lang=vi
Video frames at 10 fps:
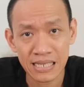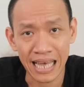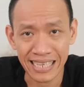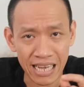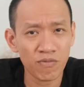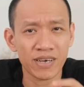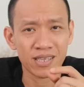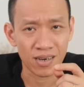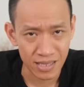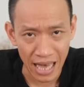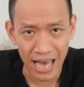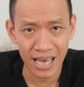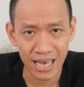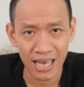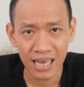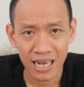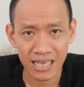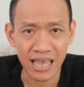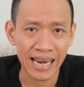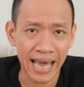tại sao về thực tế
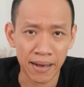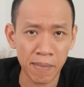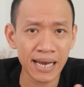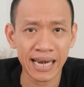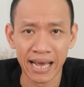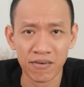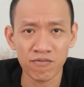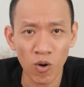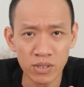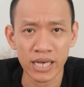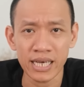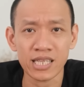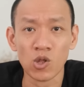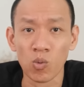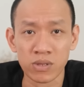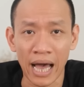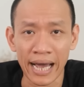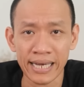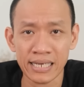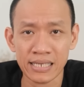cái tệ nạn bắt nạt vốn dĩ đã tồn
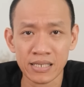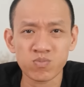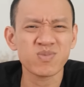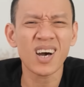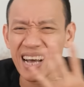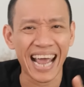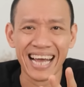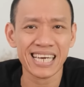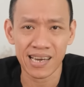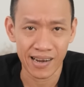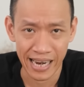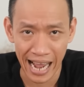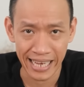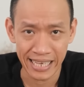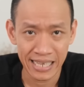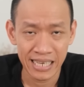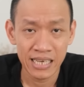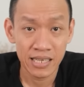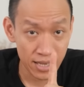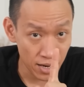tại trong tất cả các thời đại,
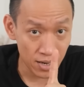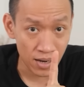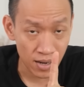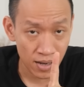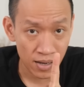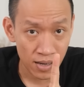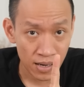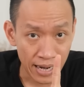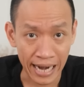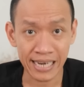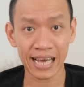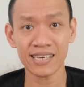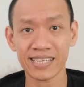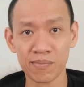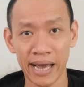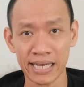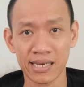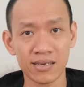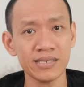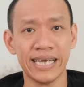nhưng thẳng thắn đi các bạn,
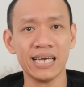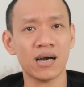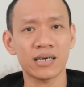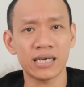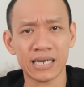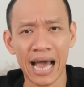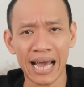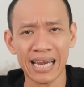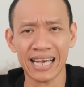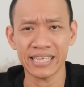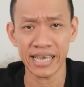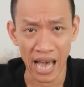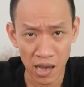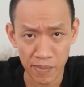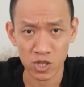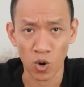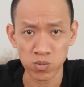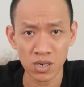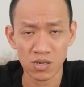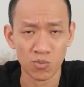những đứa trẻ thời hiện đại lại dễ bị
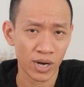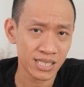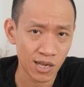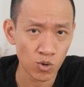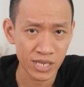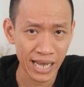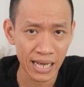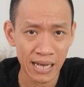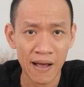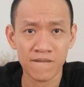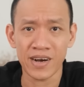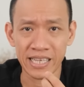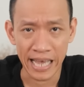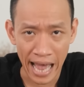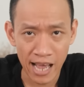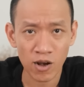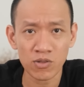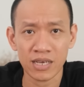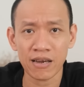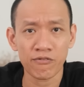tổn thương một cách sâu sắc và dễ có
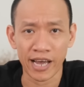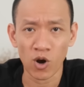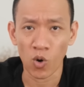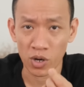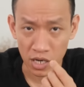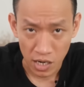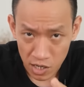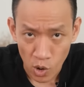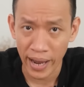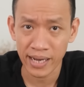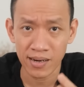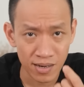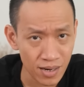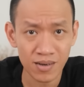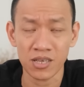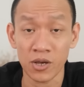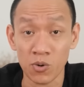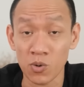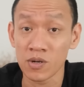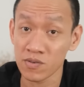những cách phản hồi cực đoan hơn rất
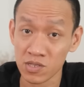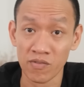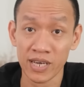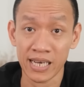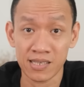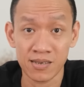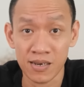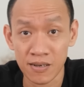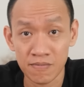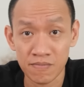nhiều so với ngày xưa.